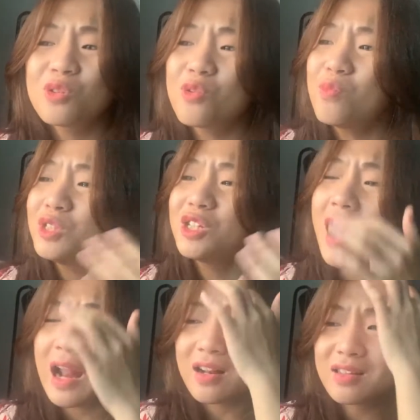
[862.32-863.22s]
cũng
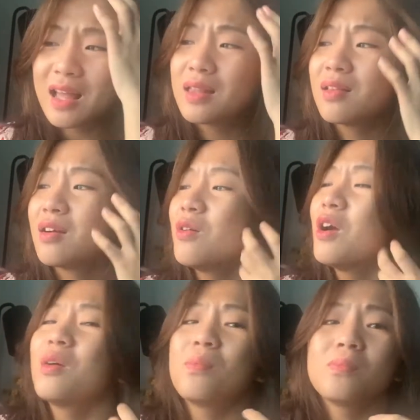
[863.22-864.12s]
chưa hẳn là thế giới lắm
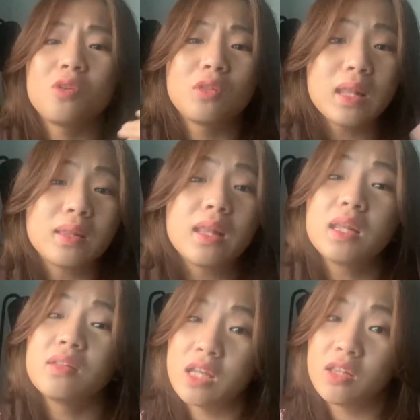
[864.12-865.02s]
nó dần dần
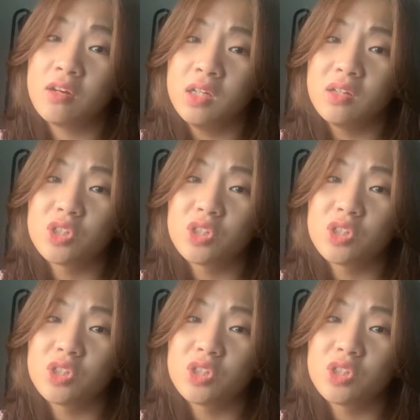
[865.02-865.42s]
xây dựng thế giới